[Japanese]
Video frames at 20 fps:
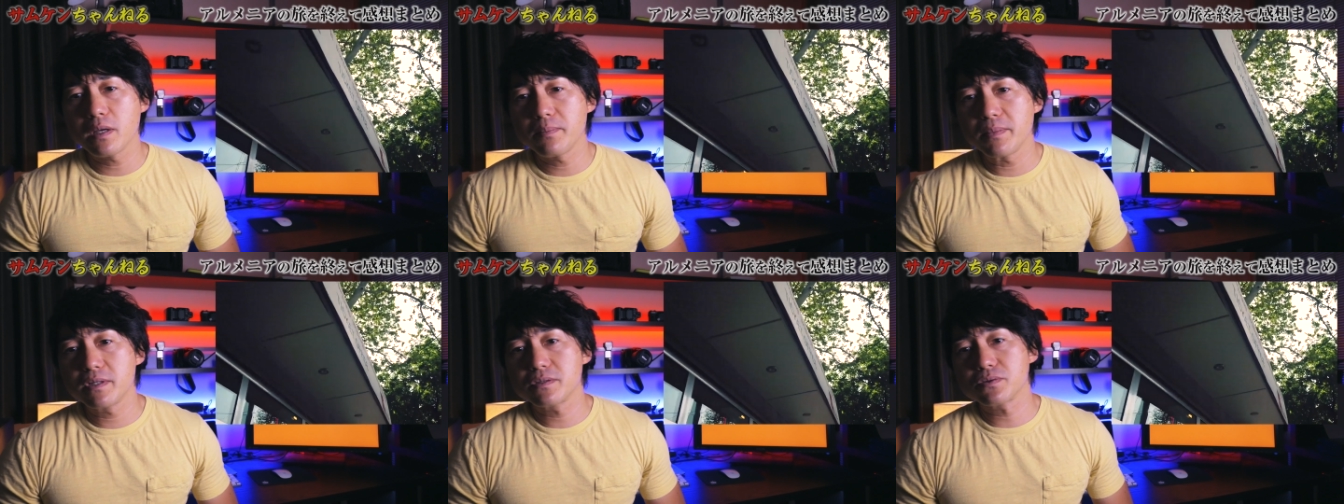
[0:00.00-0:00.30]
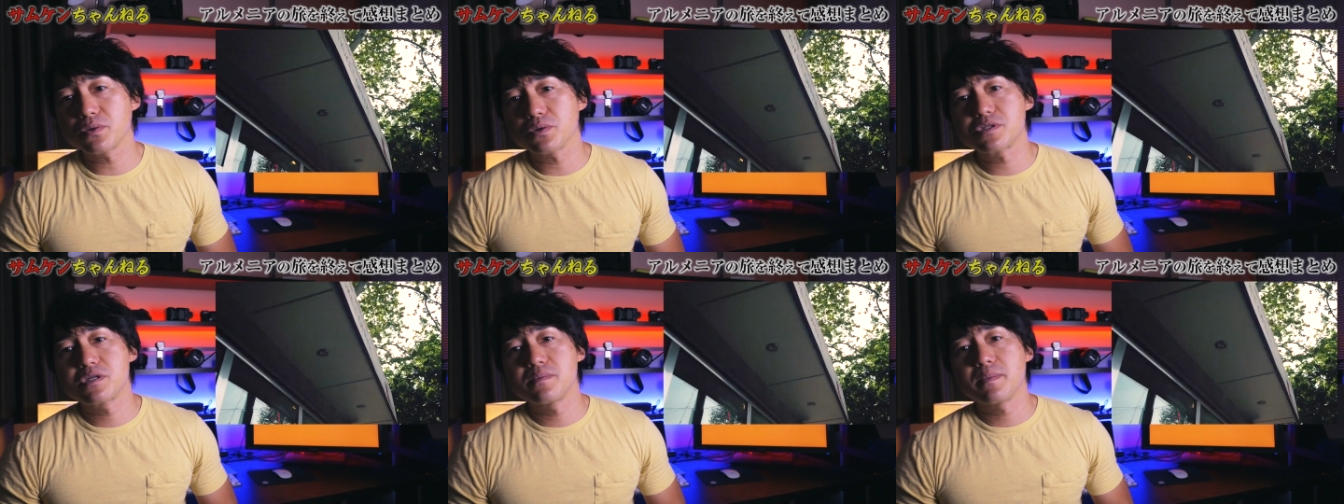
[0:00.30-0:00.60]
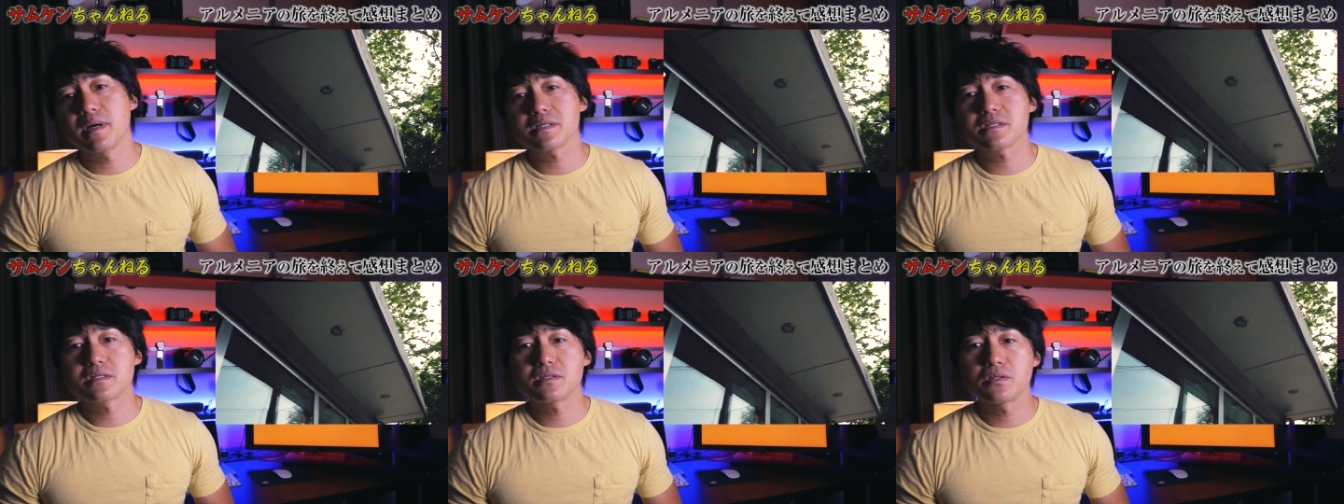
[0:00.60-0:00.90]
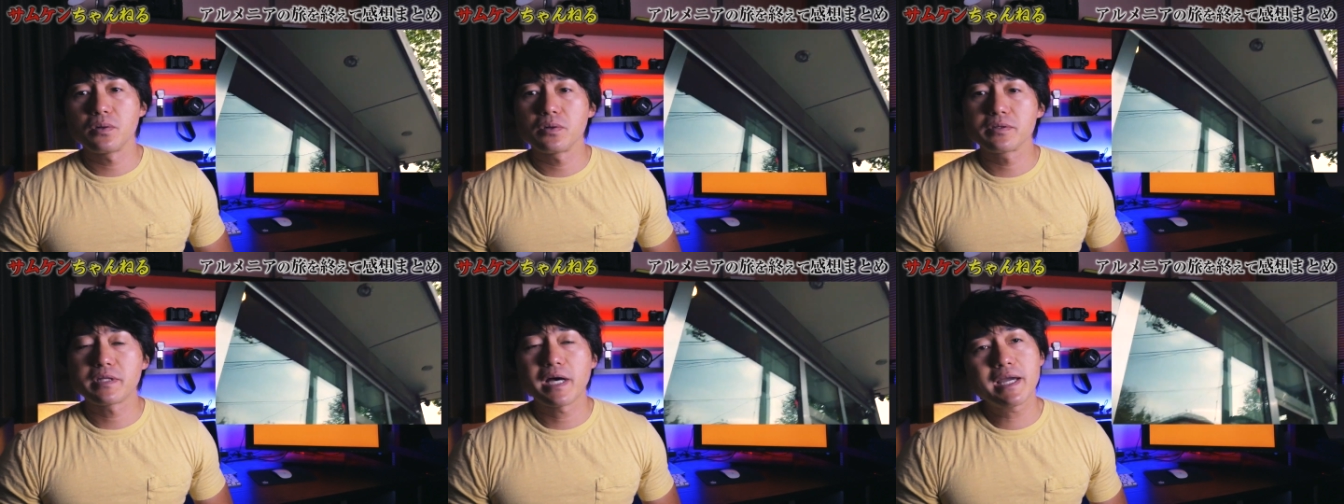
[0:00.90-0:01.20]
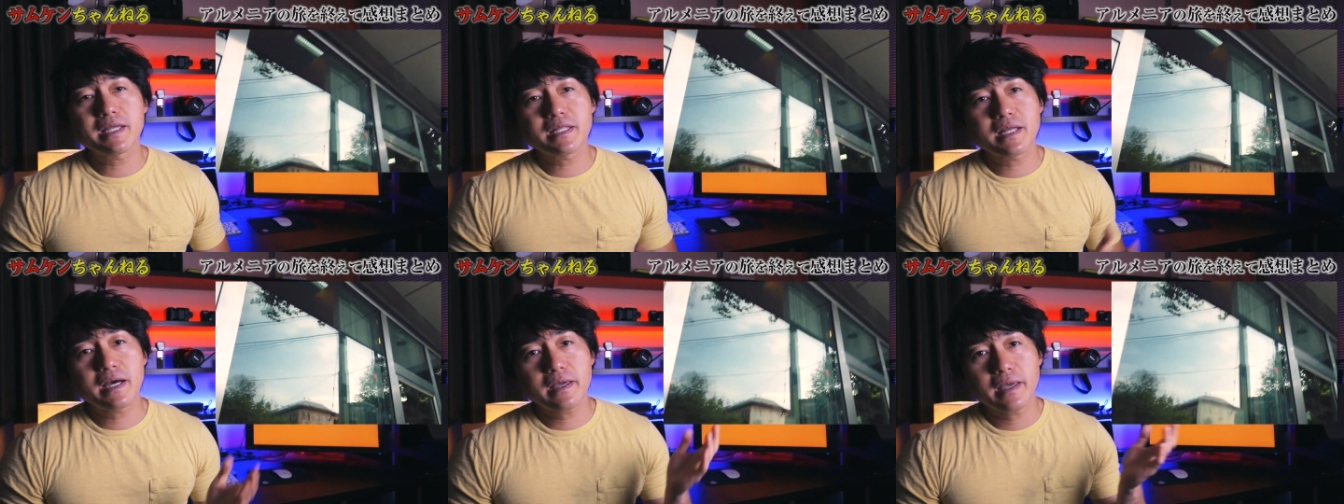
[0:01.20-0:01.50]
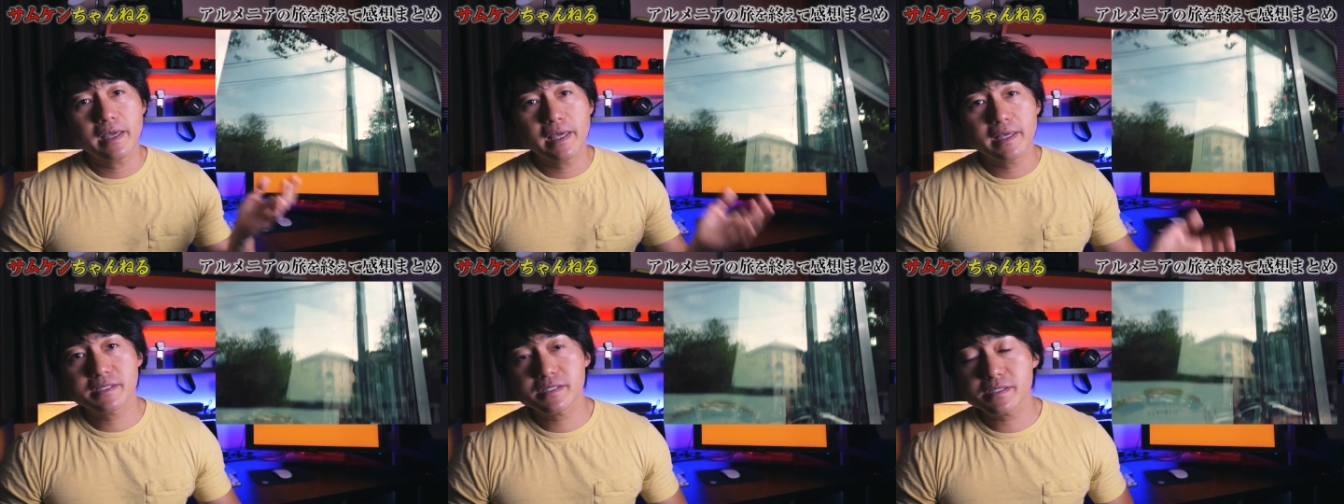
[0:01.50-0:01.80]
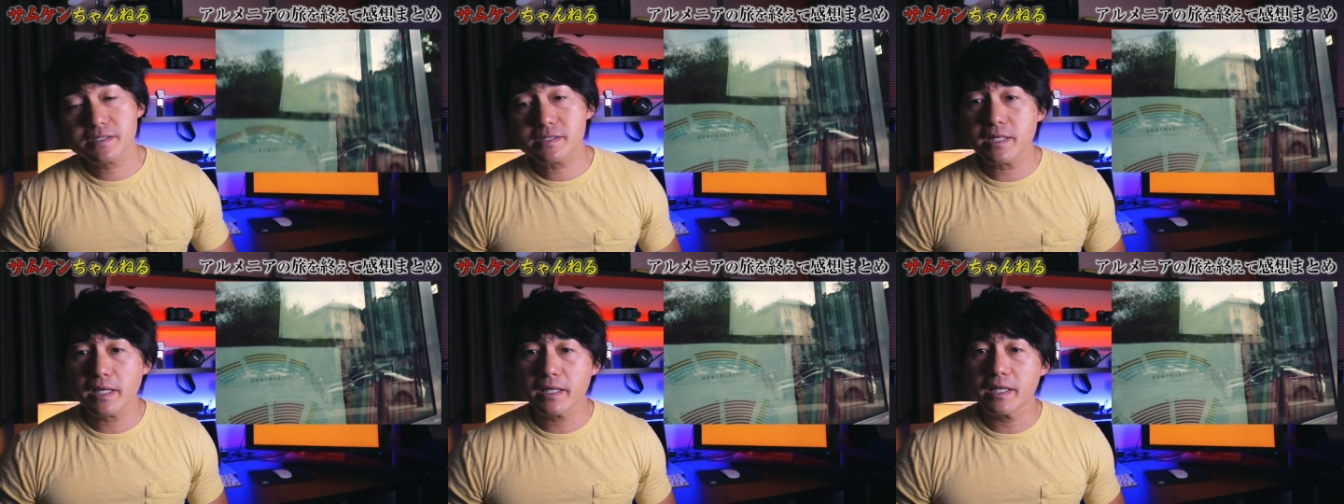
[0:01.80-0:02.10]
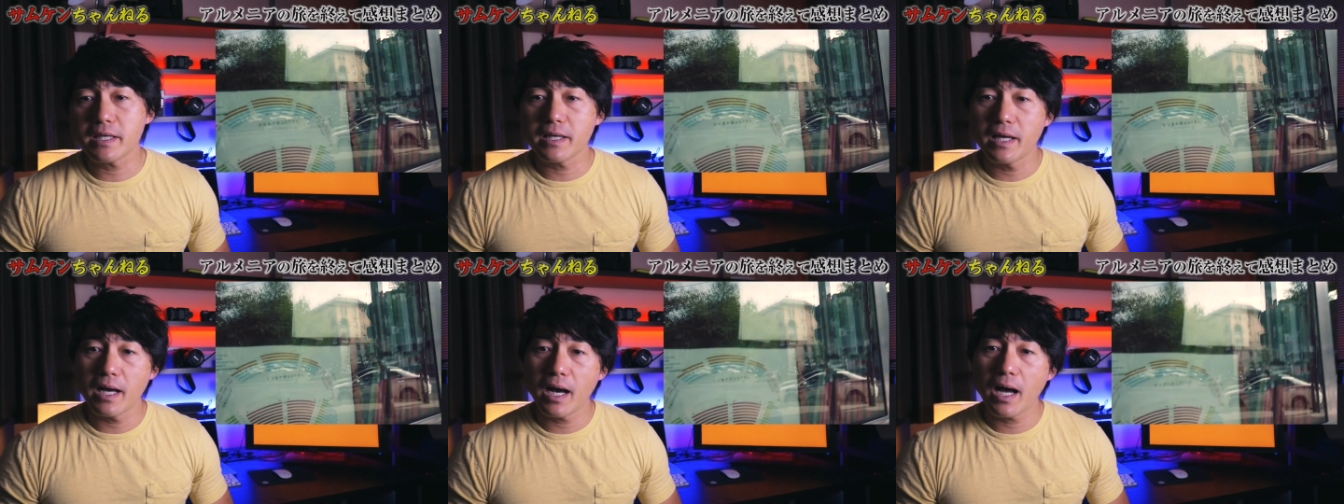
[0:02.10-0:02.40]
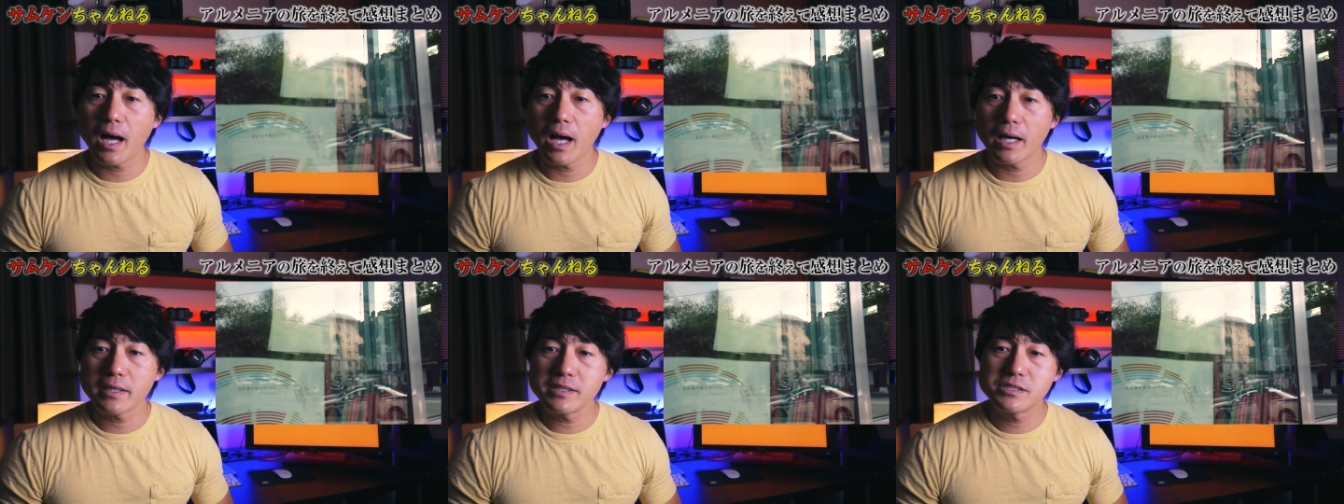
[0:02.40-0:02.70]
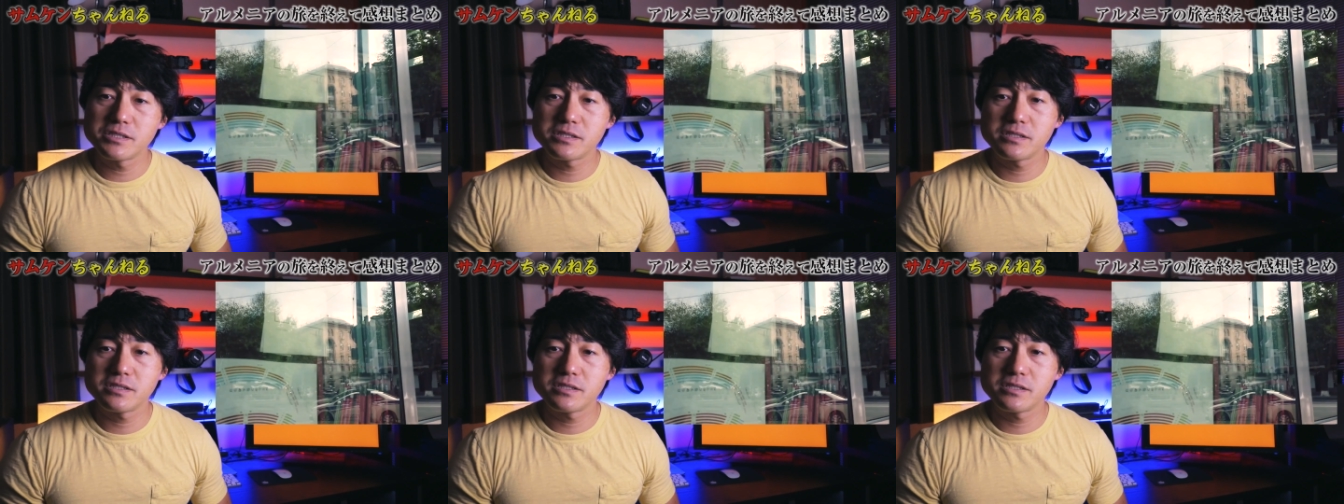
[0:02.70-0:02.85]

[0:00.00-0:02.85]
で見るとしますと、大体 エスせきがい